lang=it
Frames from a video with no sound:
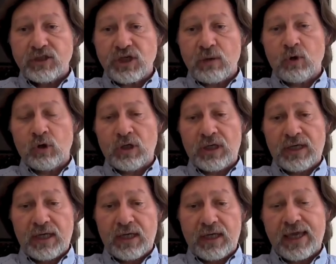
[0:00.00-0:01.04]
diciamo,
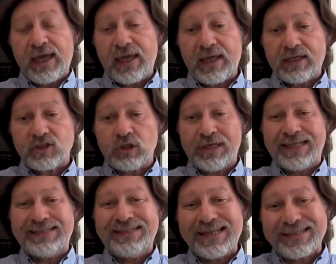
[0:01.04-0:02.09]
le, che sono
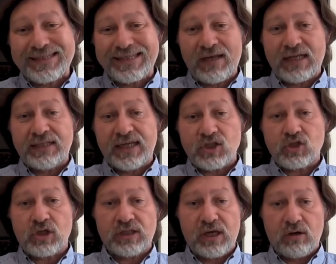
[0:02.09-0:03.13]
le direttive e le
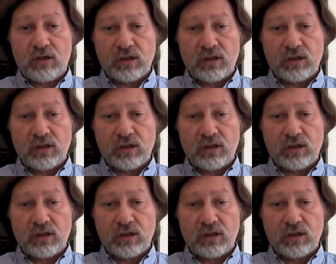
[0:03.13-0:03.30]
indicazioni di,